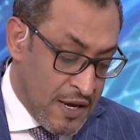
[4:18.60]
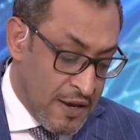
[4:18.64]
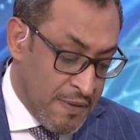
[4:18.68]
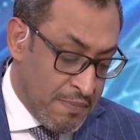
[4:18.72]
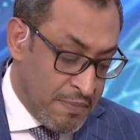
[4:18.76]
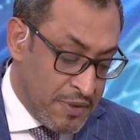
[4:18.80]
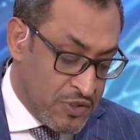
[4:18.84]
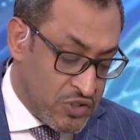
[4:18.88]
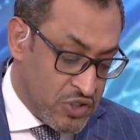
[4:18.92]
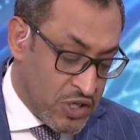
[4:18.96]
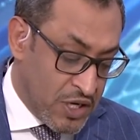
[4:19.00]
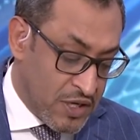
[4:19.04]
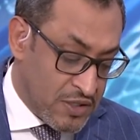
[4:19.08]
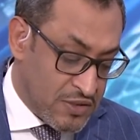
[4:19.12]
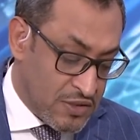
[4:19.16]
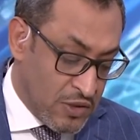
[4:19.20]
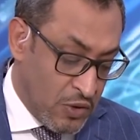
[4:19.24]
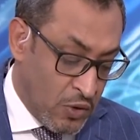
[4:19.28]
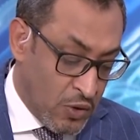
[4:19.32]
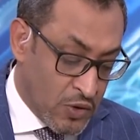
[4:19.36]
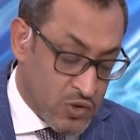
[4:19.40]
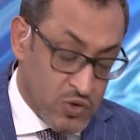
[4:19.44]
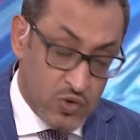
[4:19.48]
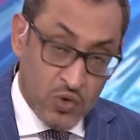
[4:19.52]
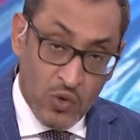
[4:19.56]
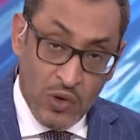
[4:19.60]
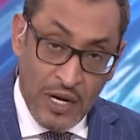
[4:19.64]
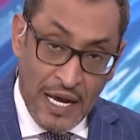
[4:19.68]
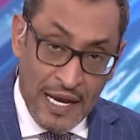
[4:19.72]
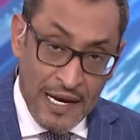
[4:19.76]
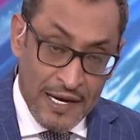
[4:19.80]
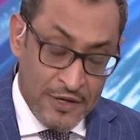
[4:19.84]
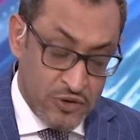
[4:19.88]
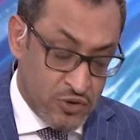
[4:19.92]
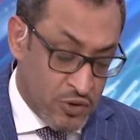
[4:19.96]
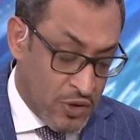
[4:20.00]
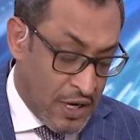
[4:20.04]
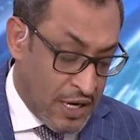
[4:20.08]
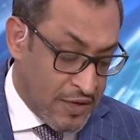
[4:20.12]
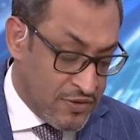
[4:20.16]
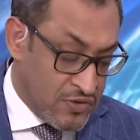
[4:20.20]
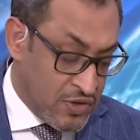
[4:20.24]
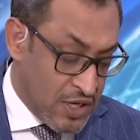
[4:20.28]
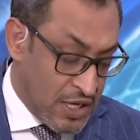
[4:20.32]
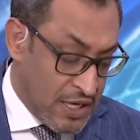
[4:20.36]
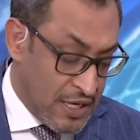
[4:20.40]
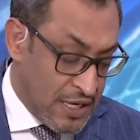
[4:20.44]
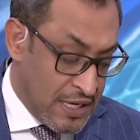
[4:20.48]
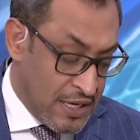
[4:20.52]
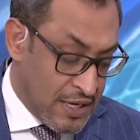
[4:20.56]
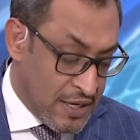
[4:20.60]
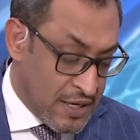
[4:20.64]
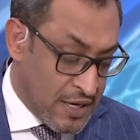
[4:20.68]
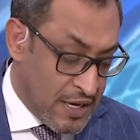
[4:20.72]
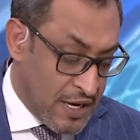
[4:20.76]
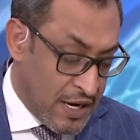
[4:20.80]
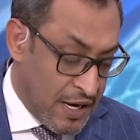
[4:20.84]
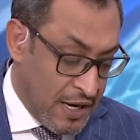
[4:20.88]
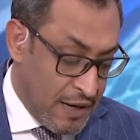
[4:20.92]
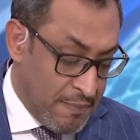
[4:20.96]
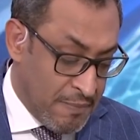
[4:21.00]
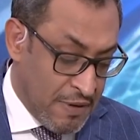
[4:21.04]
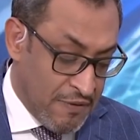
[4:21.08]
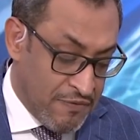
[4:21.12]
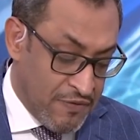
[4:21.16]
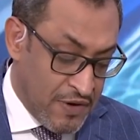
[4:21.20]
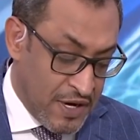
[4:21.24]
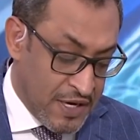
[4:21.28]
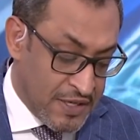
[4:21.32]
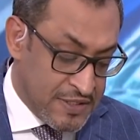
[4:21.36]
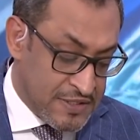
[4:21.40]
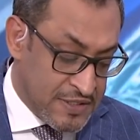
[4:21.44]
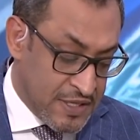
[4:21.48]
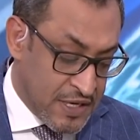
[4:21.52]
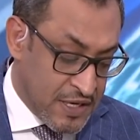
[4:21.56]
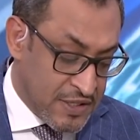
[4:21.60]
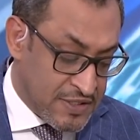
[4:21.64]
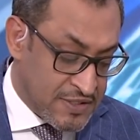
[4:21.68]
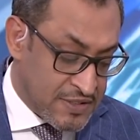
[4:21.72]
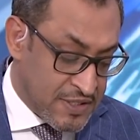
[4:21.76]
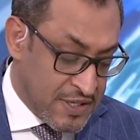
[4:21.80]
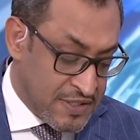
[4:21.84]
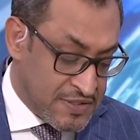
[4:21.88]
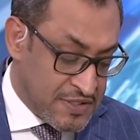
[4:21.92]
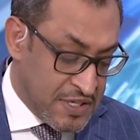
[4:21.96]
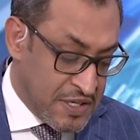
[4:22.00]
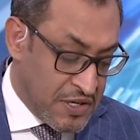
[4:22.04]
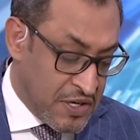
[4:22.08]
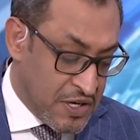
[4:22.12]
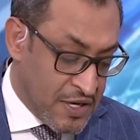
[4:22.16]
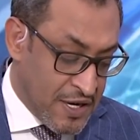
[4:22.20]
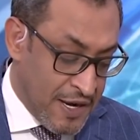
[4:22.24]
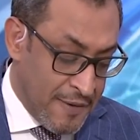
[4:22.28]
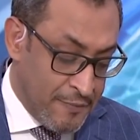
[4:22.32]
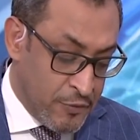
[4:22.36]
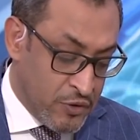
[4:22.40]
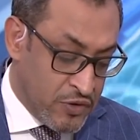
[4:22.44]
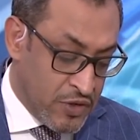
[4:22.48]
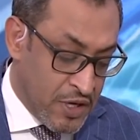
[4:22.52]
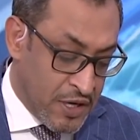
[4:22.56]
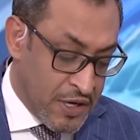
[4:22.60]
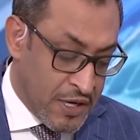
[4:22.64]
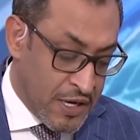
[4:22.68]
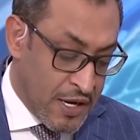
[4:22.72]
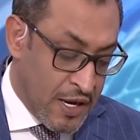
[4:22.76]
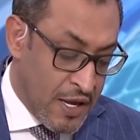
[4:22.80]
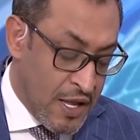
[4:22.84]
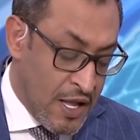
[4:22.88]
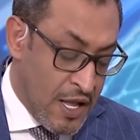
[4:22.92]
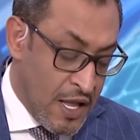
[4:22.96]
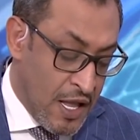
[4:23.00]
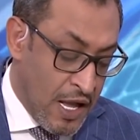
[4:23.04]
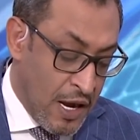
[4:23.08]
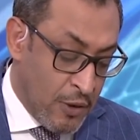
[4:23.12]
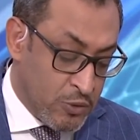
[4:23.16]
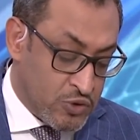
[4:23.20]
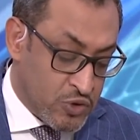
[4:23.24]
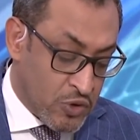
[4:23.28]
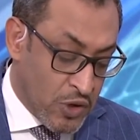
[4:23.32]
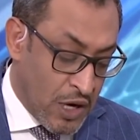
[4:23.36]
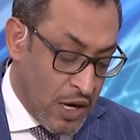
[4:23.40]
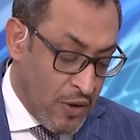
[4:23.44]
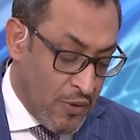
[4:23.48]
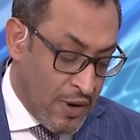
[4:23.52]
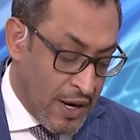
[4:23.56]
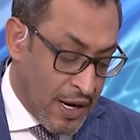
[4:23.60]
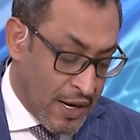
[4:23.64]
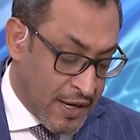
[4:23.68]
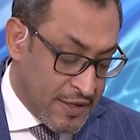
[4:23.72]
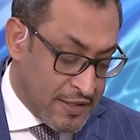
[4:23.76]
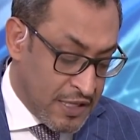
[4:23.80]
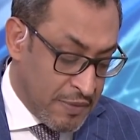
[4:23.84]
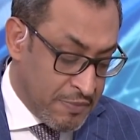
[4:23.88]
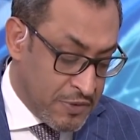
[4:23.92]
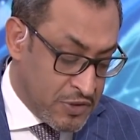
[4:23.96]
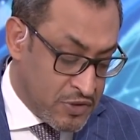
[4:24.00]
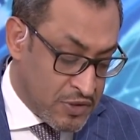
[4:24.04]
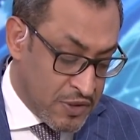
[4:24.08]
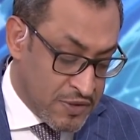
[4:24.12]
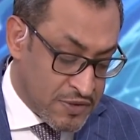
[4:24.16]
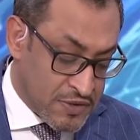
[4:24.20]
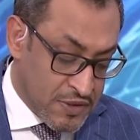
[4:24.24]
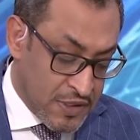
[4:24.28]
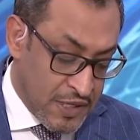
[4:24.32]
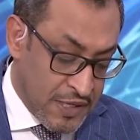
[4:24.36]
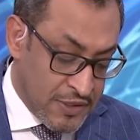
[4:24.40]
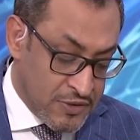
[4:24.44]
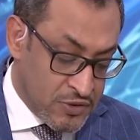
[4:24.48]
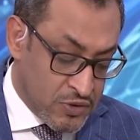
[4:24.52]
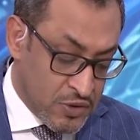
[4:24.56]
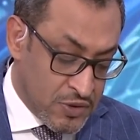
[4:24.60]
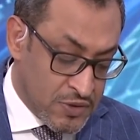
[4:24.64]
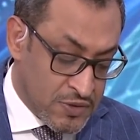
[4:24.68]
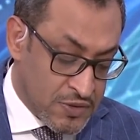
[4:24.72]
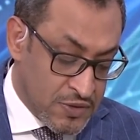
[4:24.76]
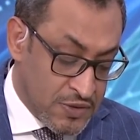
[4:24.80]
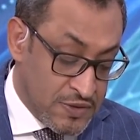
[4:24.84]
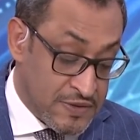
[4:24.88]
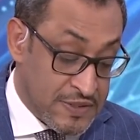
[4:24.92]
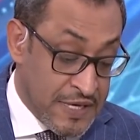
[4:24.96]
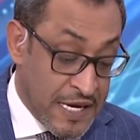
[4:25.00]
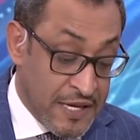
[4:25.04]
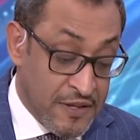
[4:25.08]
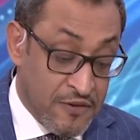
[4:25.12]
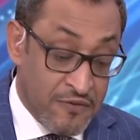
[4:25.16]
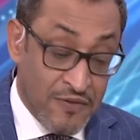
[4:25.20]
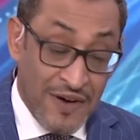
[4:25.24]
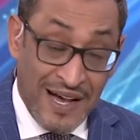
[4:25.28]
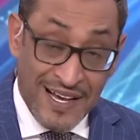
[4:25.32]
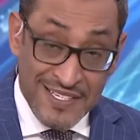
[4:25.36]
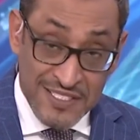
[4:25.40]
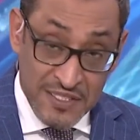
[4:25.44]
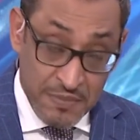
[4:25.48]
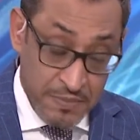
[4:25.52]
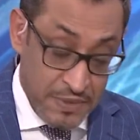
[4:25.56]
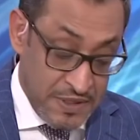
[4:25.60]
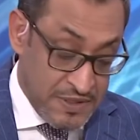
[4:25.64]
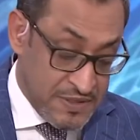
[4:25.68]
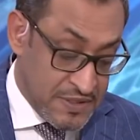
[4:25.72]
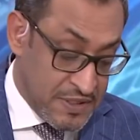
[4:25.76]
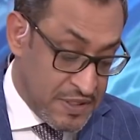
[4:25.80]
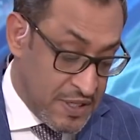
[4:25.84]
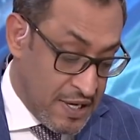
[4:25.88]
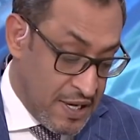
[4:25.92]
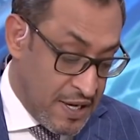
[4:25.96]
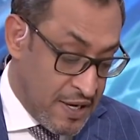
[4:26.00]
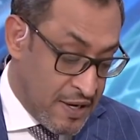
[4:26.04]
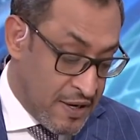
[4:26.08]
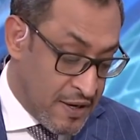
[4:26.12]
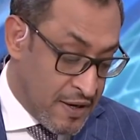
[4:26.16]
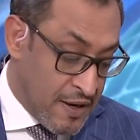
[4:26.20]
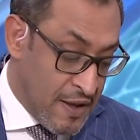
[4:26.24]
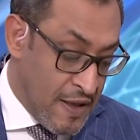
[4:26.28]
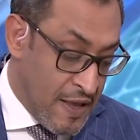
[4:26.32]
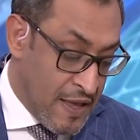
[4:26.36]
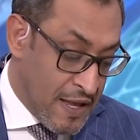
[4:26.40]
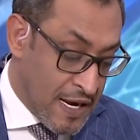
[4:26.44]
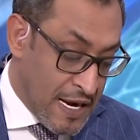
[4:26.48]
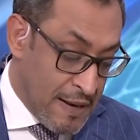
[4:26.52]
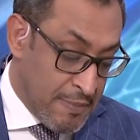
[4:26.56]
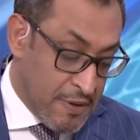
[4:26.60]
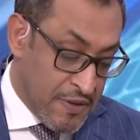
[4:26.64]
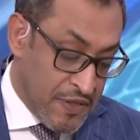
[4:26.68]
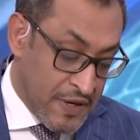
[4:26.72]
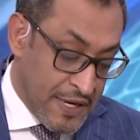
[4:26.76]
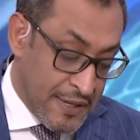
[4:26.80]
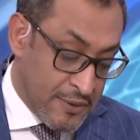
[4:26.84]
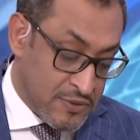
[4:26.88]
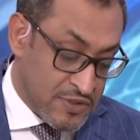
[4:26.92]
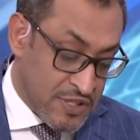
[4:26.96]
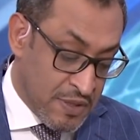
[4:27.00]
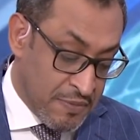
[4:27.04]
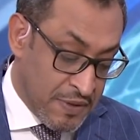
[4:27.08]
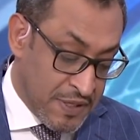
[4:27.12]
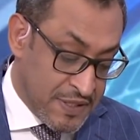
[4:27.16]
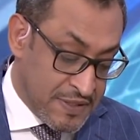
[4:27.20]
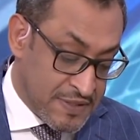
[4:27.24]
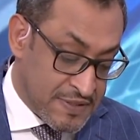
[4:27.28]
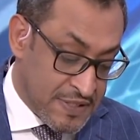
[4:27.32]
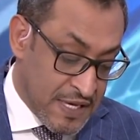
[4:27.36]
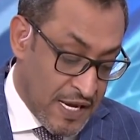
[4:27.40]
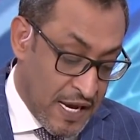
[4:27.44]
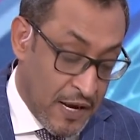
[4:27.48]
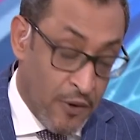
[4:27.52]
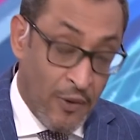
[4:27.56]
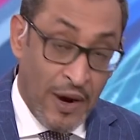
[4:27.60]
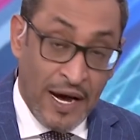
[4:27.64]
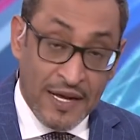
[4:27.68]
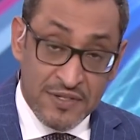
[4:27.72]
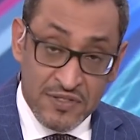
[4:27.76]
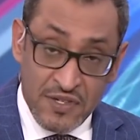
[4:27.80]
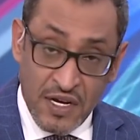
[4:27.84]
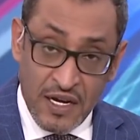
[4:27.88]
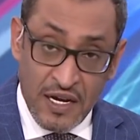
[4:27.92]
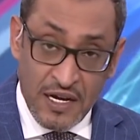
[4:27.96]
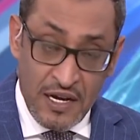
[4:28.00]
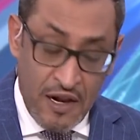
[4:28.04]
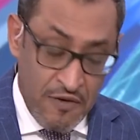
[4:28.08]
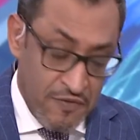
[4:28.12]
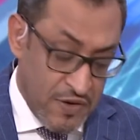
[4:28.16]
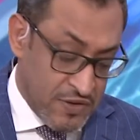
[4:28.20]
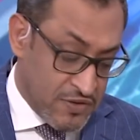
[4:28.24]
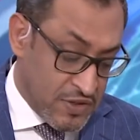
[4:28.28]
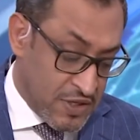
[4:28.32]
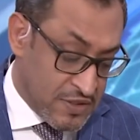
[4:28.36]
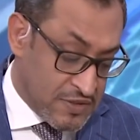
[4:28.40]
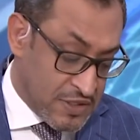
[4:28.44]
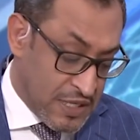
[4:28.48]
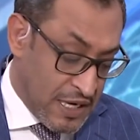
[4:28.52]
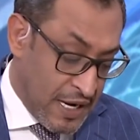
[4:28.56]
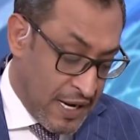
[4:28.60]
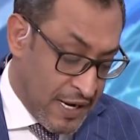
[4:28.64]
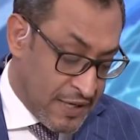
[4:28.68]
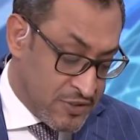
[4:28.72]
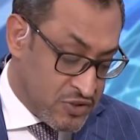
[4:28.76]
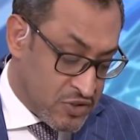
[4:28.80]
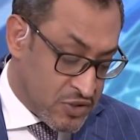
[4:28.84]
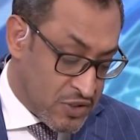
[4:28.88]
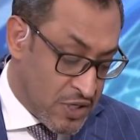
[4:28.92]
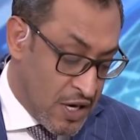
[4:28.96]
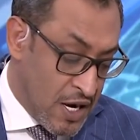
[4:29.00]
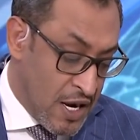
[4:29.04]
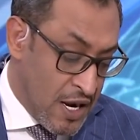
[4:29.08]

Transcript: بشرط الحصول على جرعتي لقاح إما فايزر أسترازينيكا موديرنا أو جرعة واحدة من جونسون أند جونسون زائد فحص بي سي آر قبل 72 ساعة وحتى خلال فترة الحجر